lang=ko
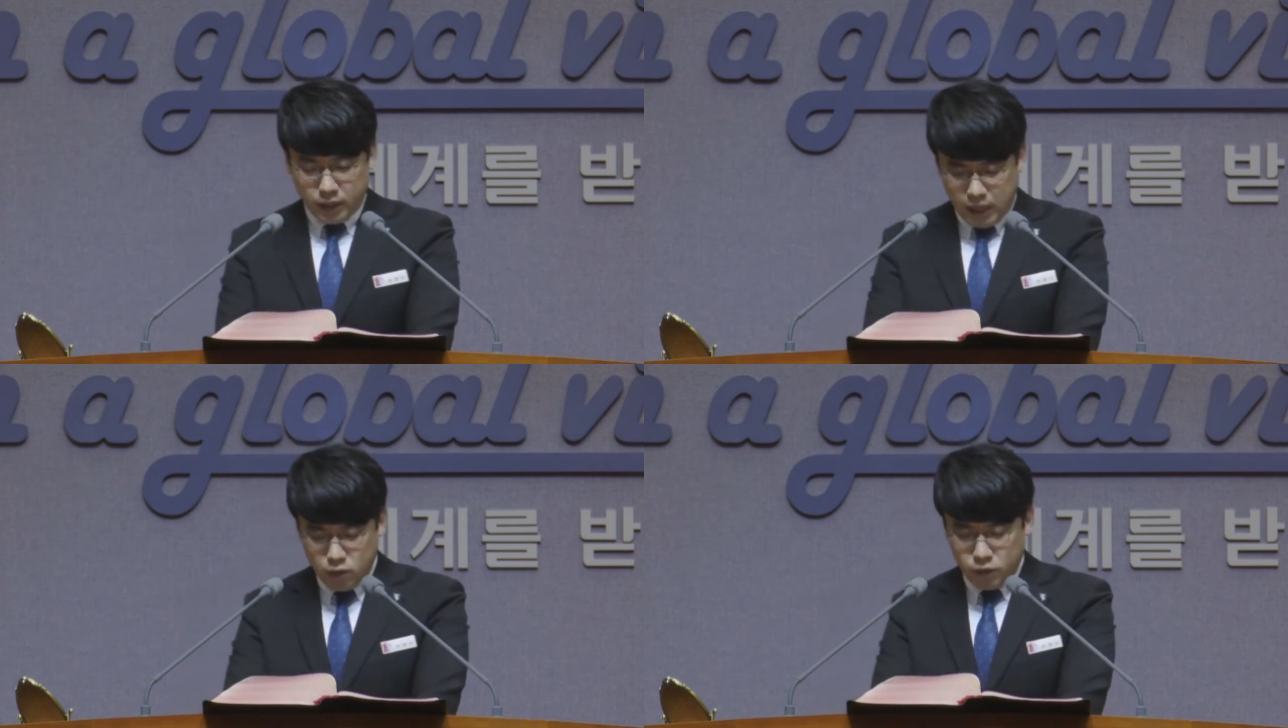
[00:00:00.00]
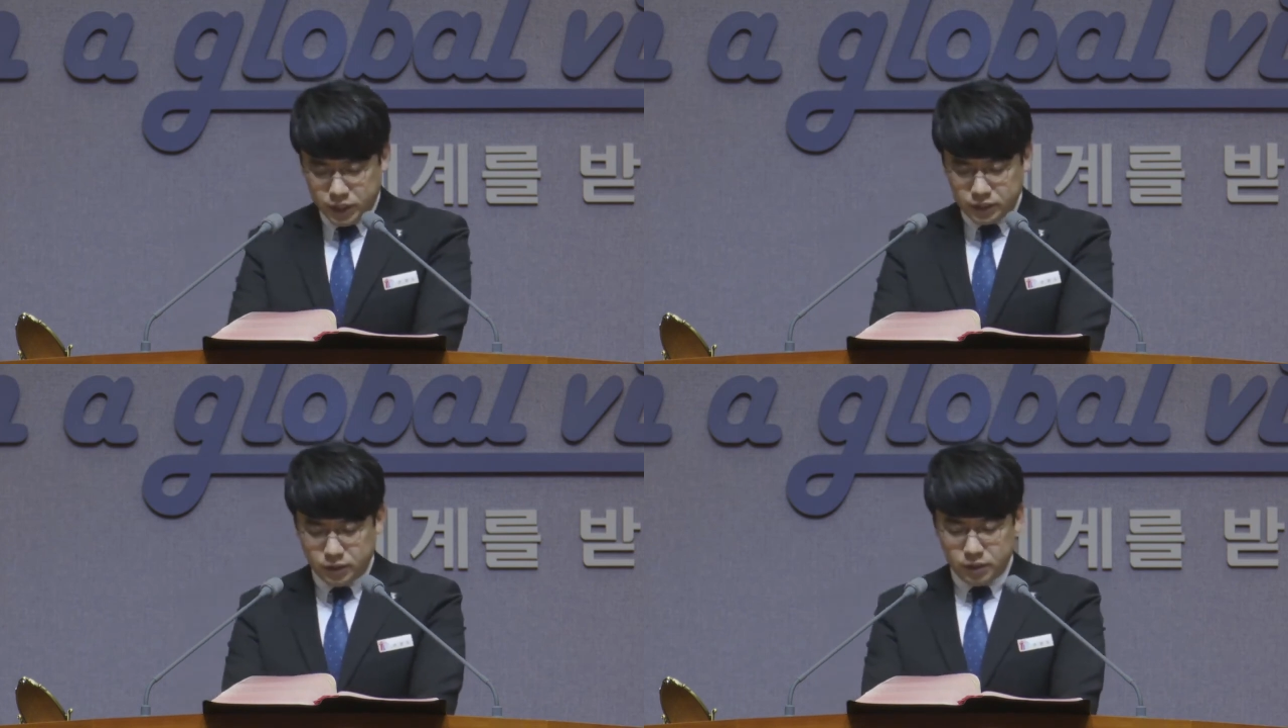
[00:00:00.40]
하고
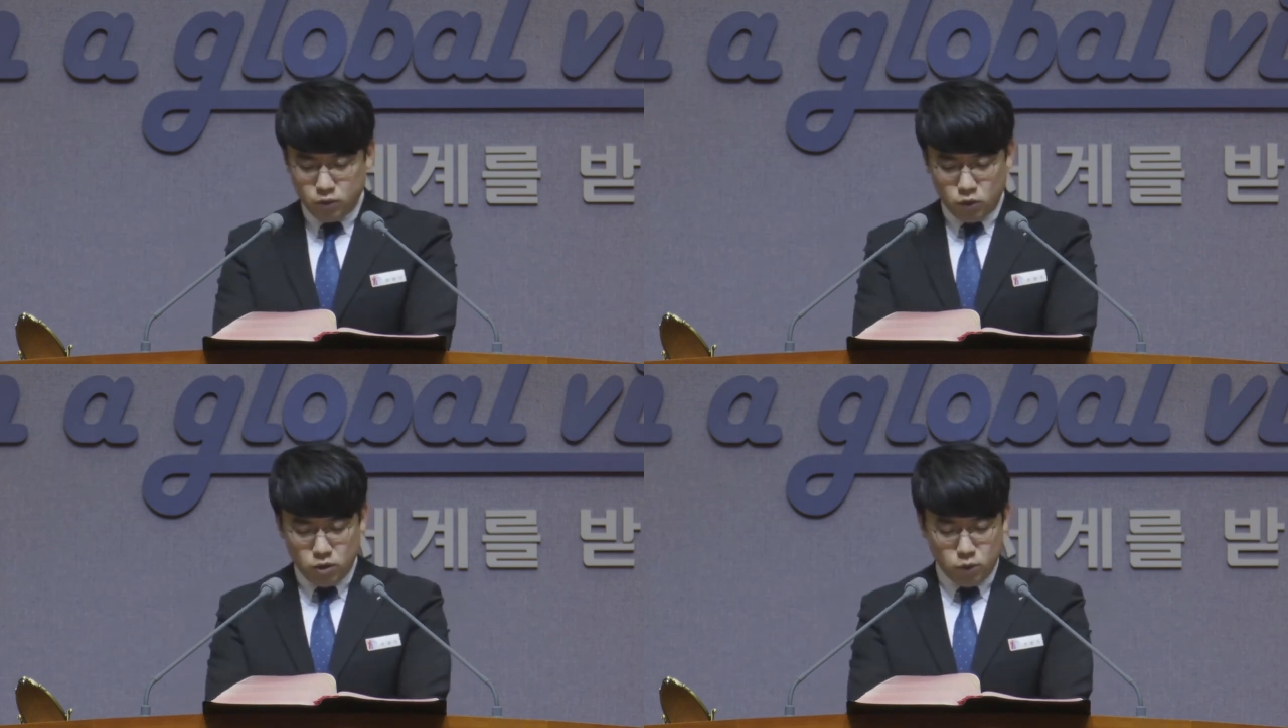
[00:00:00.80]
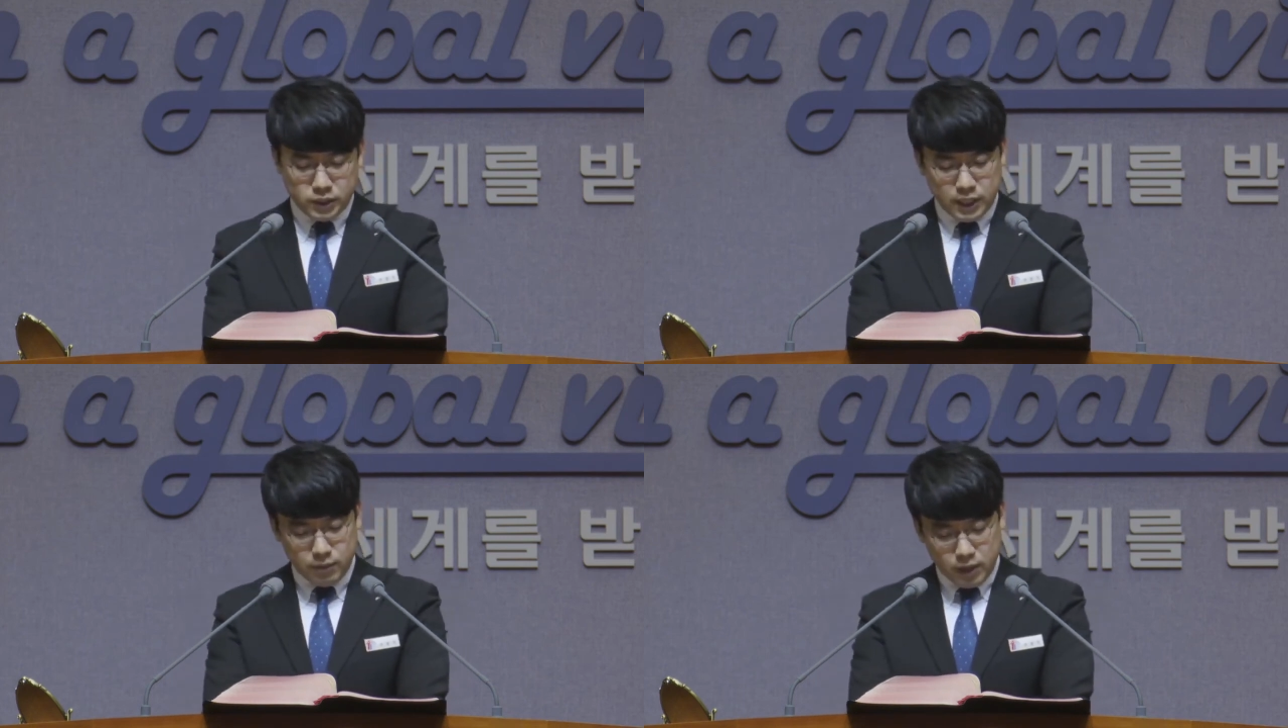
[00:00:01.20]
계시던 원로
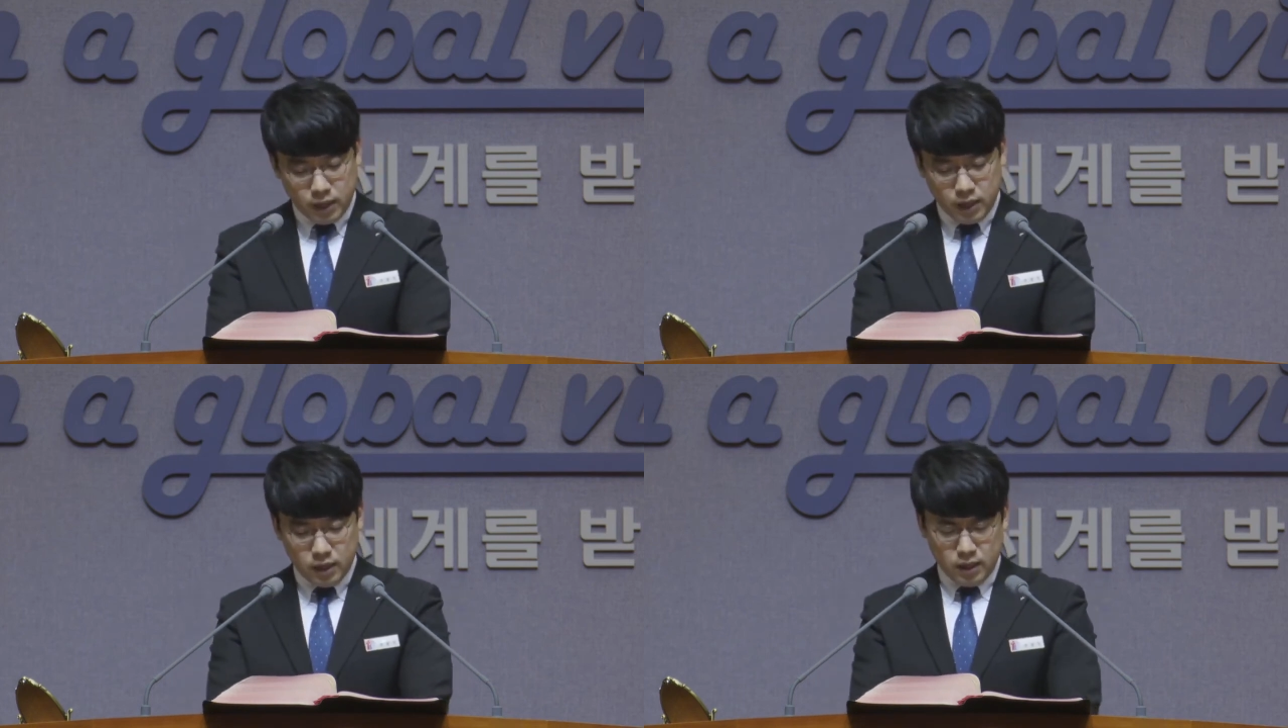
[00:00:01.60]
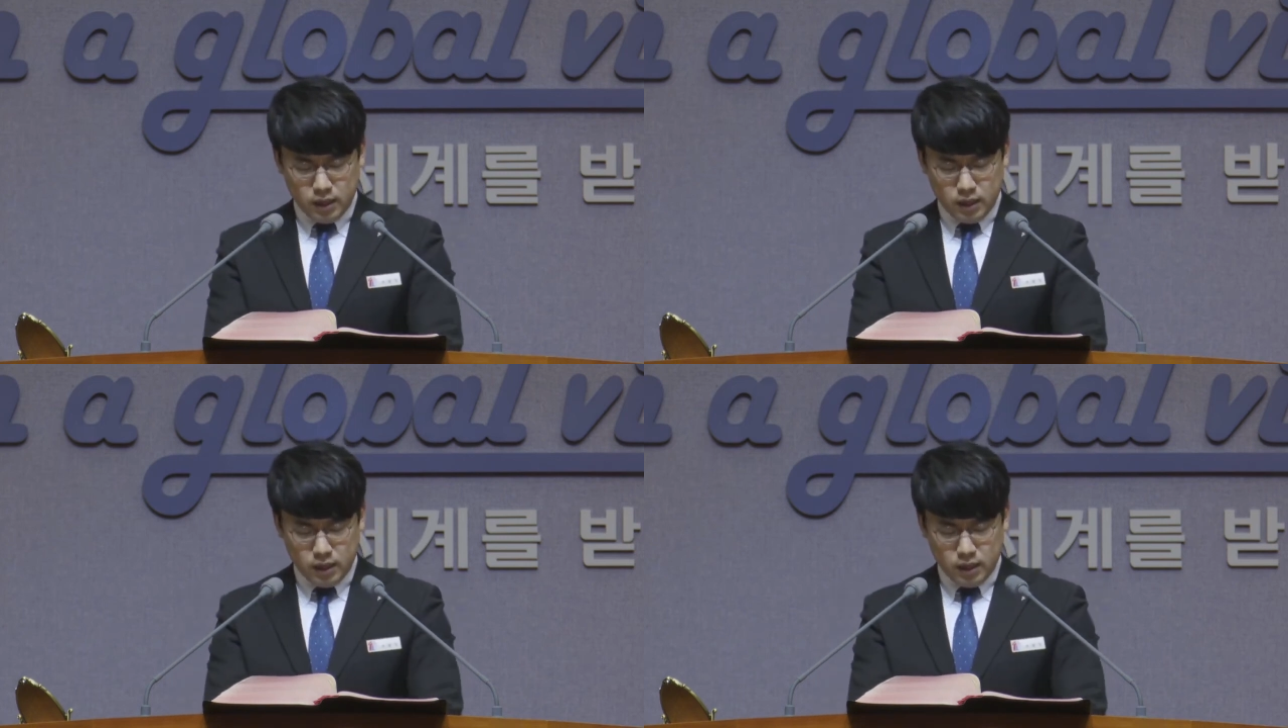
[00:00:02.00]
목사님께